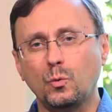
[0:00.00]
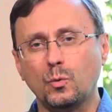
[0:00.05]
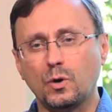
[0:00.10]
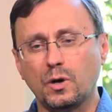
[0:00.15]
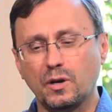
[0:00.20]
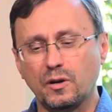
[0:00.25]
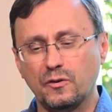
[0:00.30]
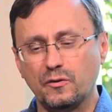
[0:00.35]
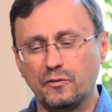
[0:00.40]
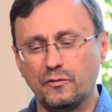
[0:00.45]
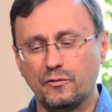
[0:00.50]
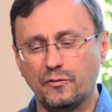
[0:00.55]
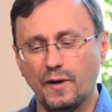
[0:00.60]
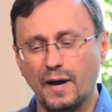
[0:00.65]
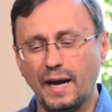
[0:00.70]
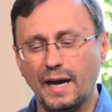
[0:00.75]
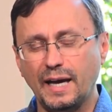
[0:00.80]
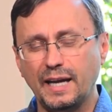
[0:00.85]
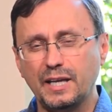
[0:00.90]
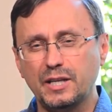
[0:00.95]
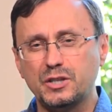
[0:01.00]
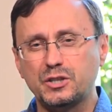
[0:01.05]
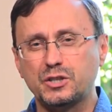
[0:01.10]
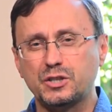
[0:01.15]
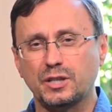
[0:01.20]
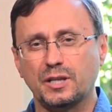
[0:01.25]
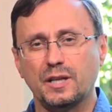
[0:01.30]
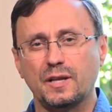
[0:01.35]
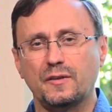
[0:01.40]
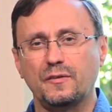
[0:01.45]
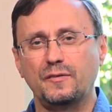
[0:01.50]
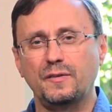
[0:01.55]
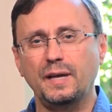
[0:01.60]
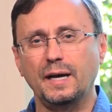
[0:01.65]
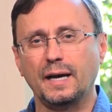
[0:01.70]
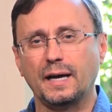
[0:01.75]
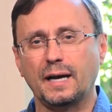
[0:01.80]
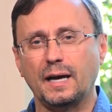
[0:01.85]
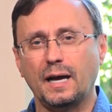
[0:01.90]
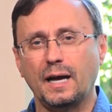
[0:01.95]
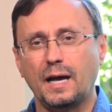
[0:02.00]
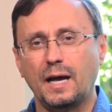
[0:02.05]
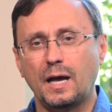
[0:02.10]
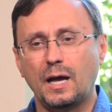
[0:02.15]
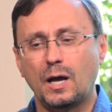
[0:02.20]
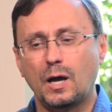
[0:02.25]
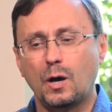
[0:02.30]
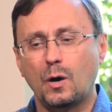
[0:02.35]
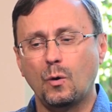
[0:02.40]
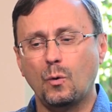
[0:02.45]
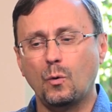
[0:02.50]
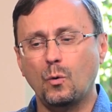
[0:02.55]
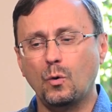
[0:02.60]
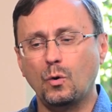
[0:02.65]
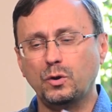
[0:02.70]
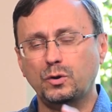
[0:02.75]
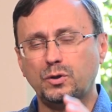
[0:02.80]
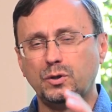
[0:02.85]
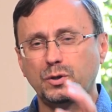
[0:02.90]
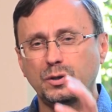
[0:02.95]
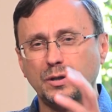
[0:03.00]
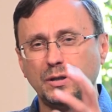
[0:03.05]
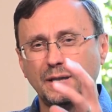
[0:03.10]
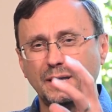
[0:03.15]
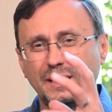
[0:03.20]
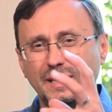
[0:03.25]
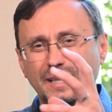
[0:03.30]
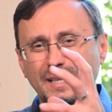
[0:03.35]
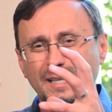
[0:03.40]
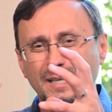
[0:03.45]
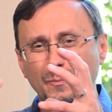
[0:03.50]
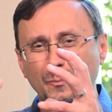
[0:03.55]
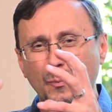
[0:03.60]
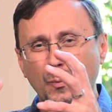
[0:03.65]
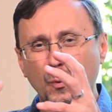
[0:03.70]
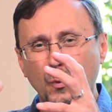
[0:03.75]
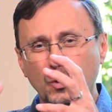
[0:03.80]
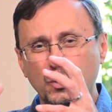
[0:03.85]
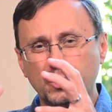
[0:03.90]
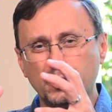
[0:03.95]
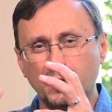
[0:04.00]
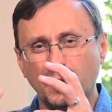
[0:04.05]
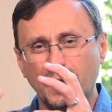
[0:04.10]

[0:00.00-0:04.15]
укрывает человека от, Божь...